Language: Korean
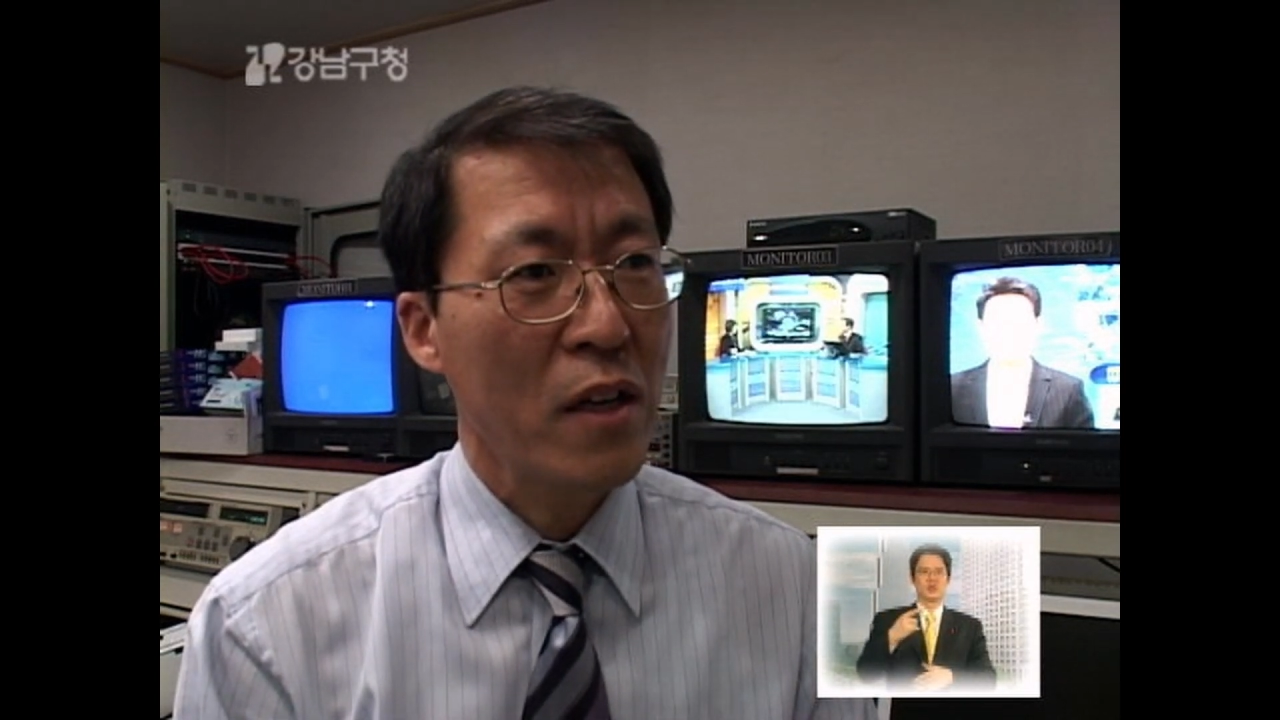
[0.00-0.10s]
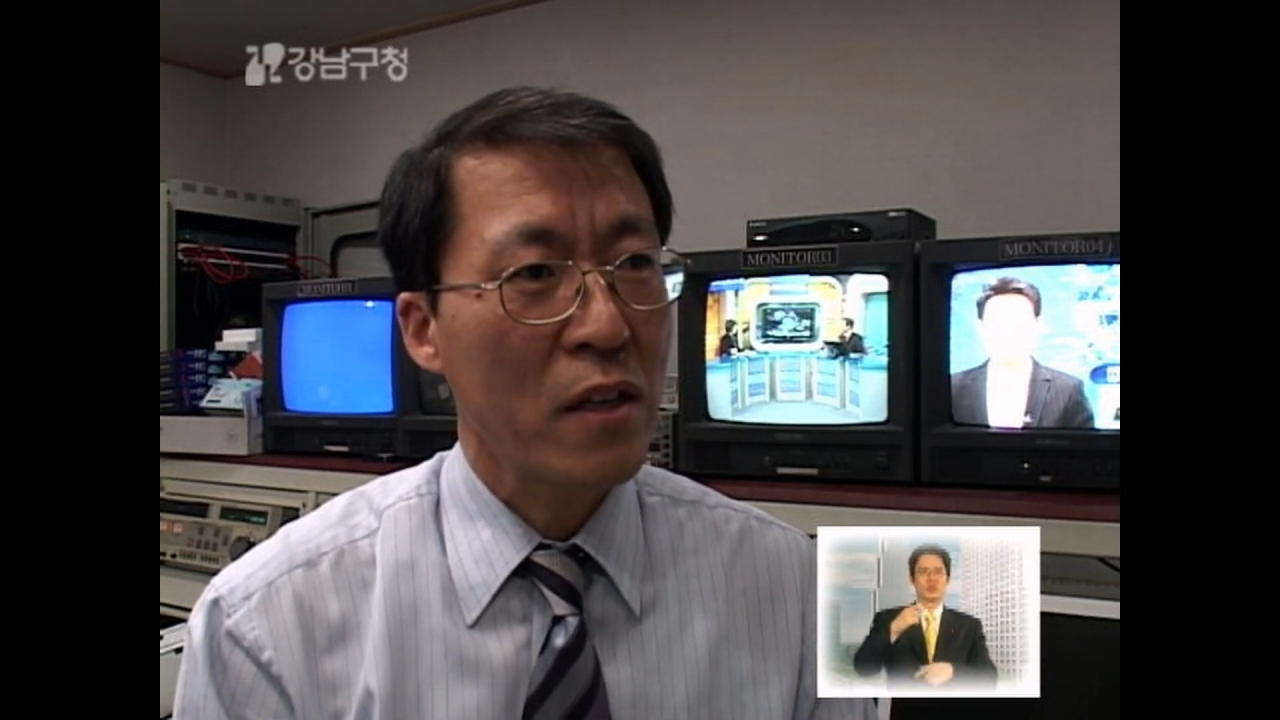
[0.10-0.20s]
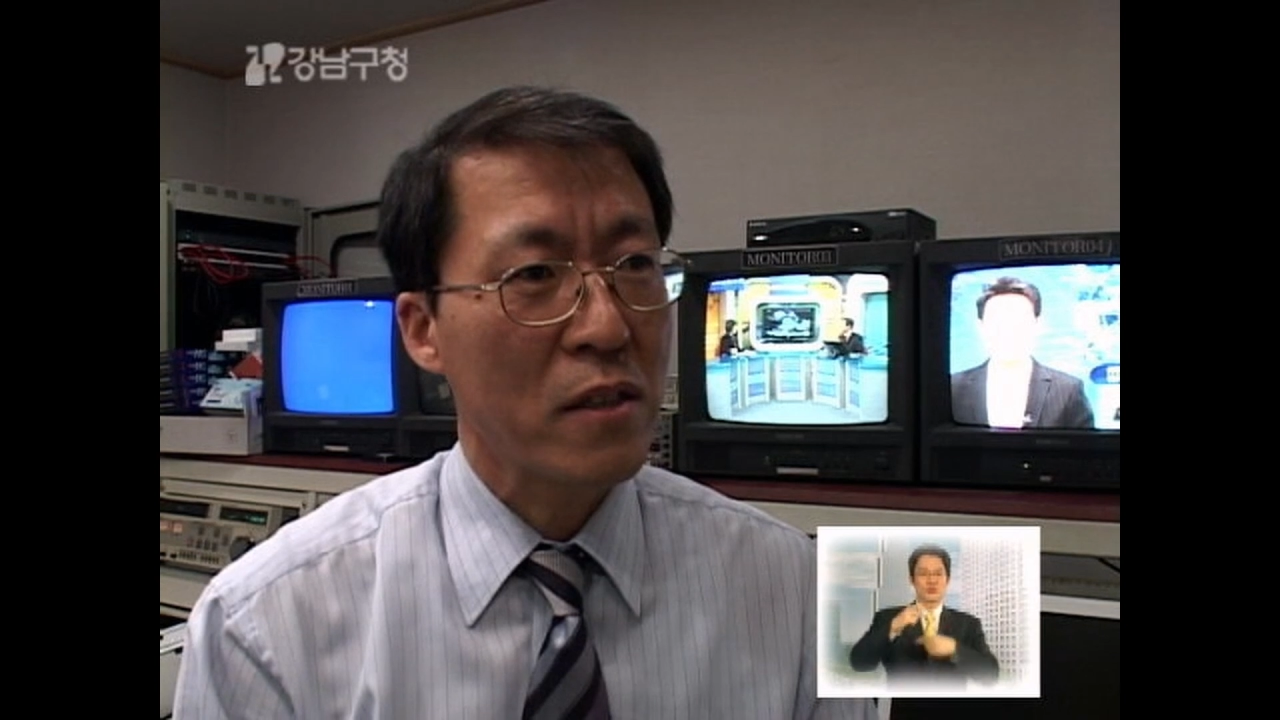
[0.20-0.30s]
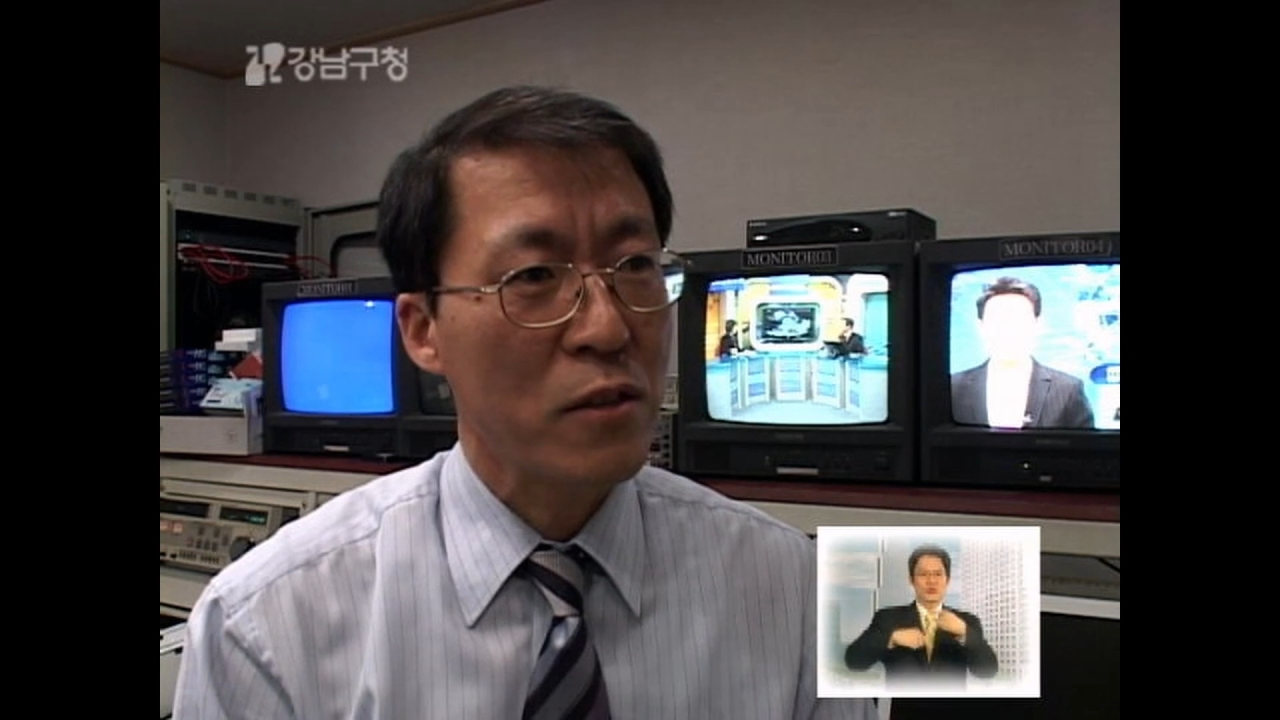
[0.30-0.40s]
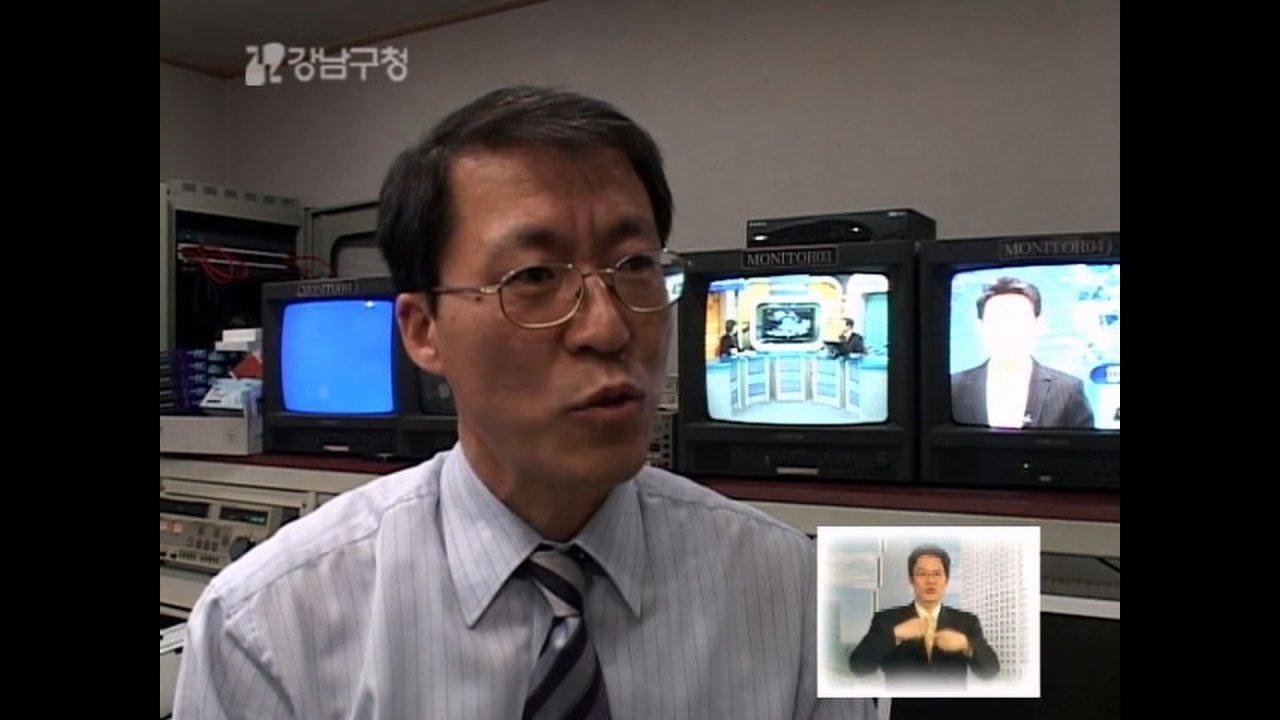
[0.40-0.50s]

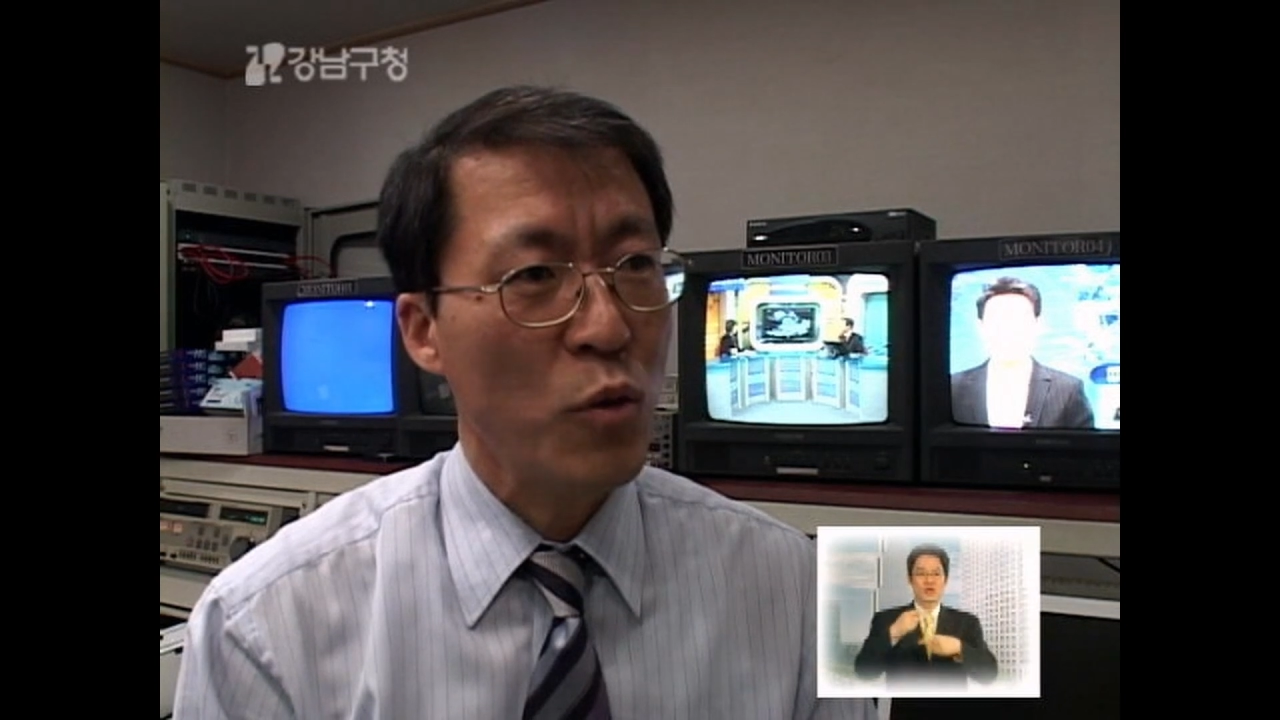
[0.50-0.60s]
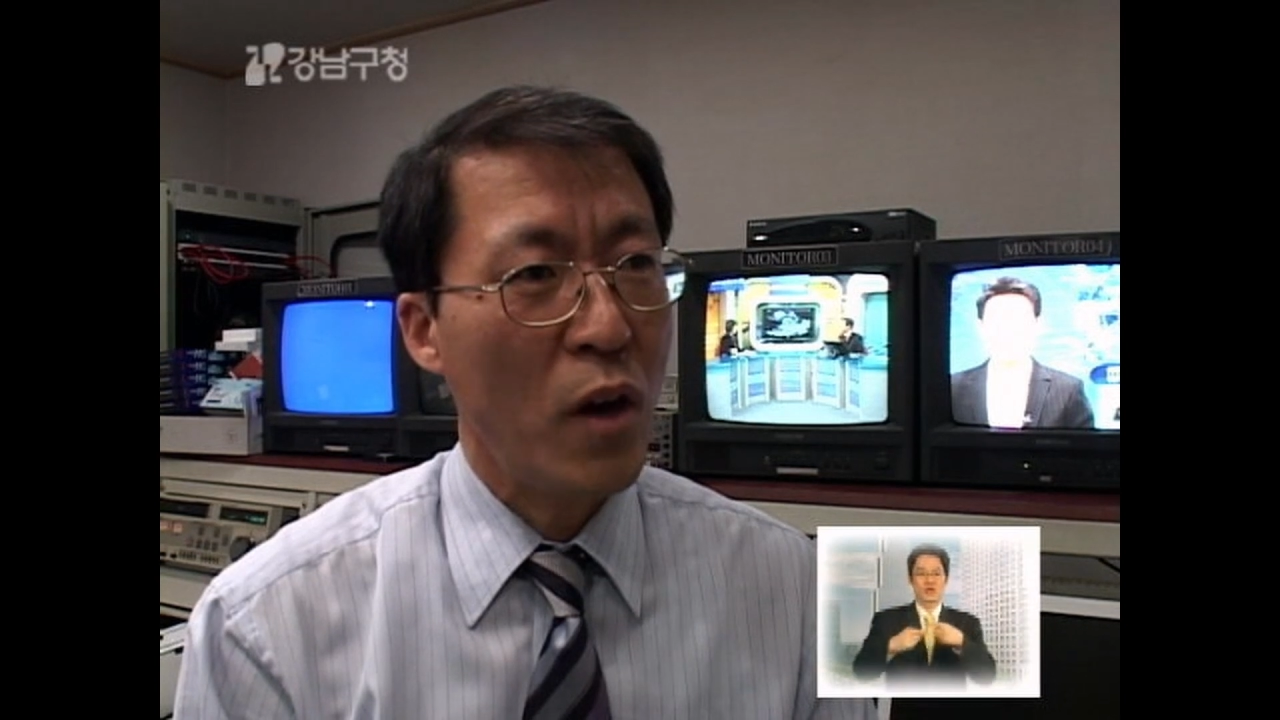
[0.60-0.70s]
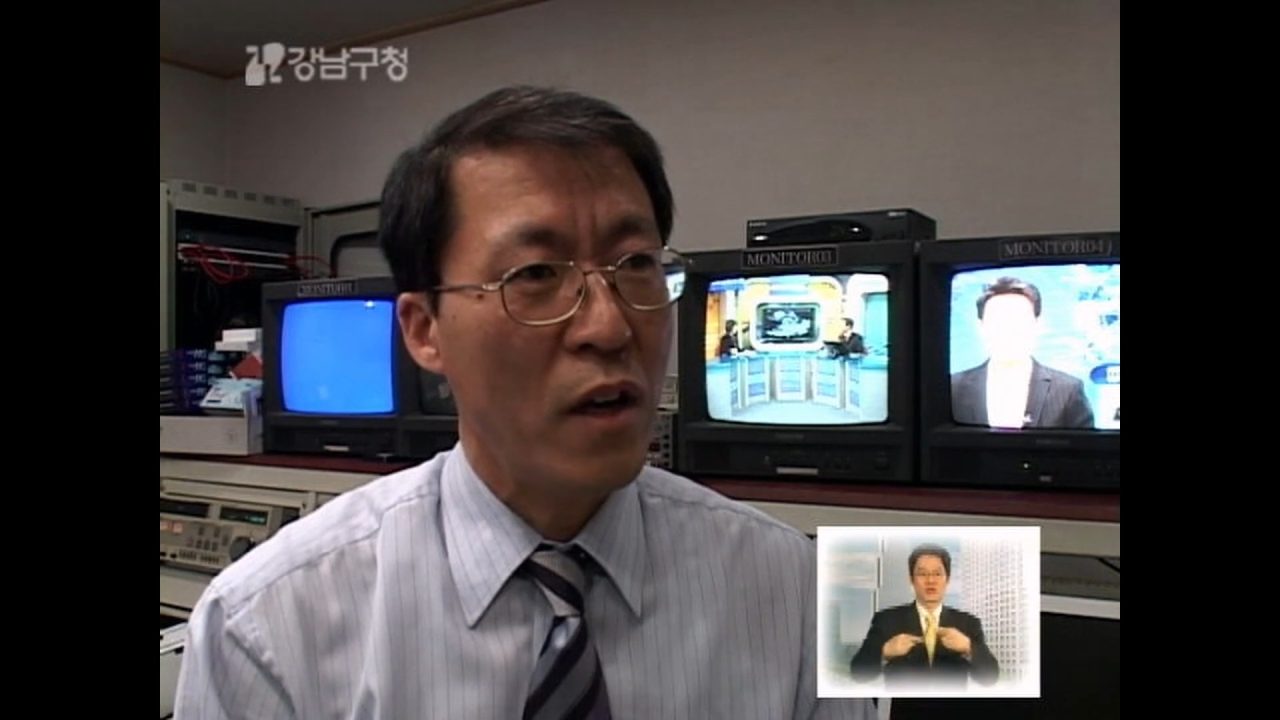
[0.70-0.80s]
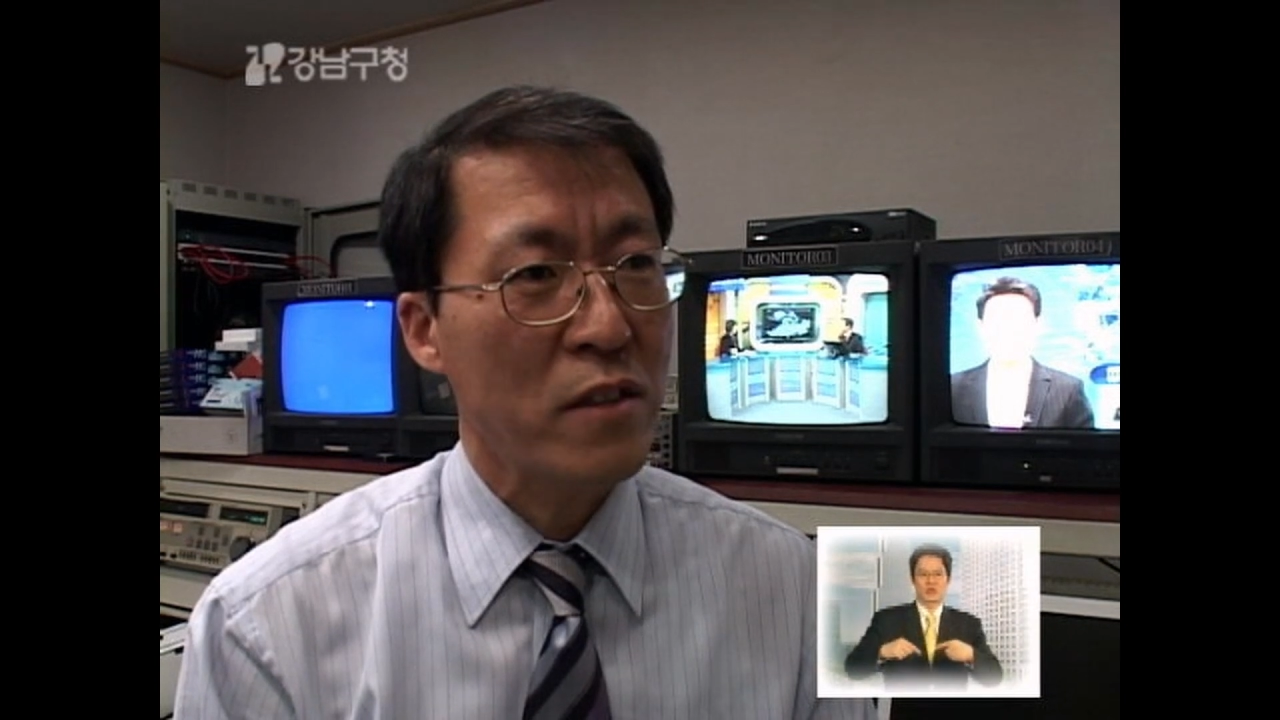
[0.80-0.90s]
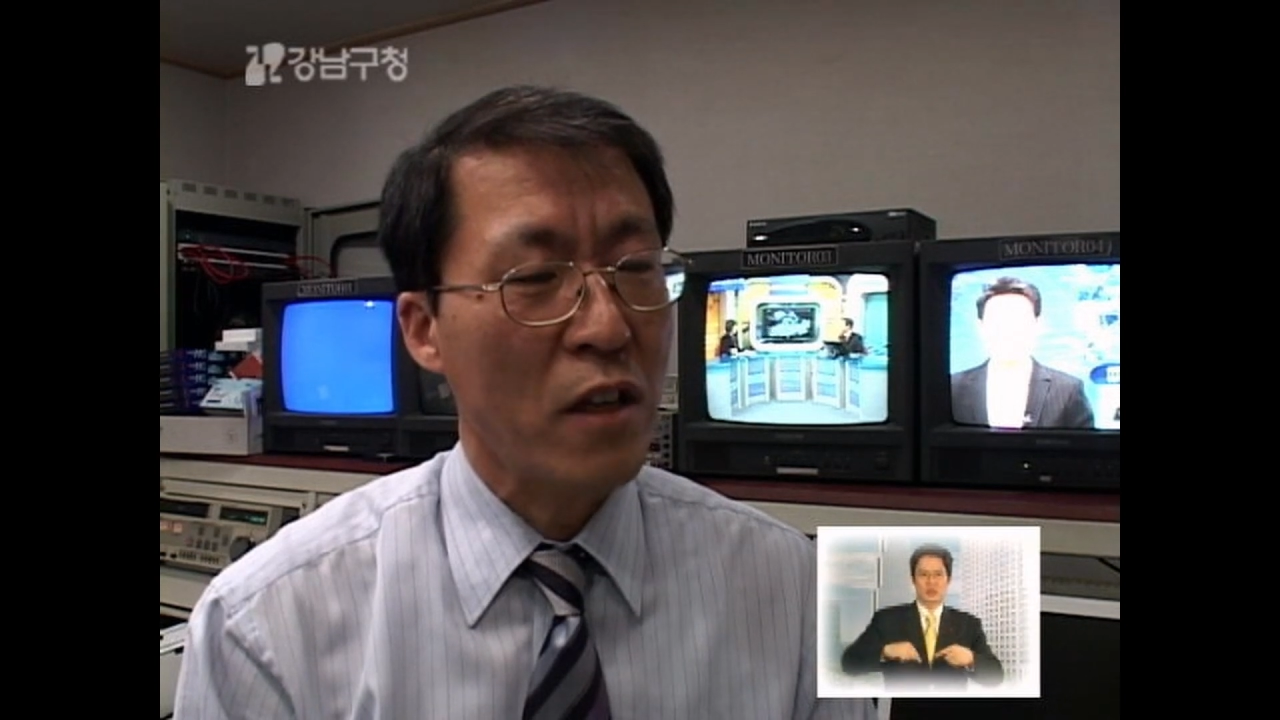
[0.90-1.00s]
그 수화